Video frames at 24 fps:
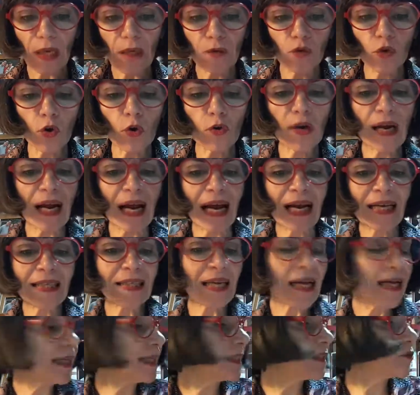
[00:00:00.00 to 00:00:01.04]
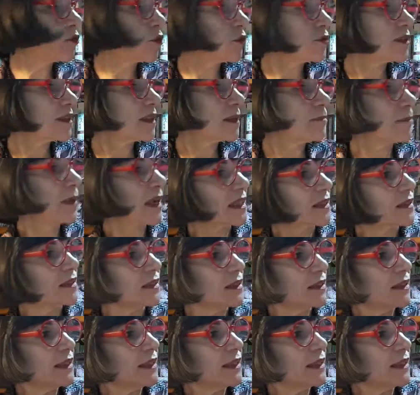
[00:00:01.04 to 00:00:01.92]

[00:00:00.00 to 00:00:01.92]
Donc, analysons, c'est parti.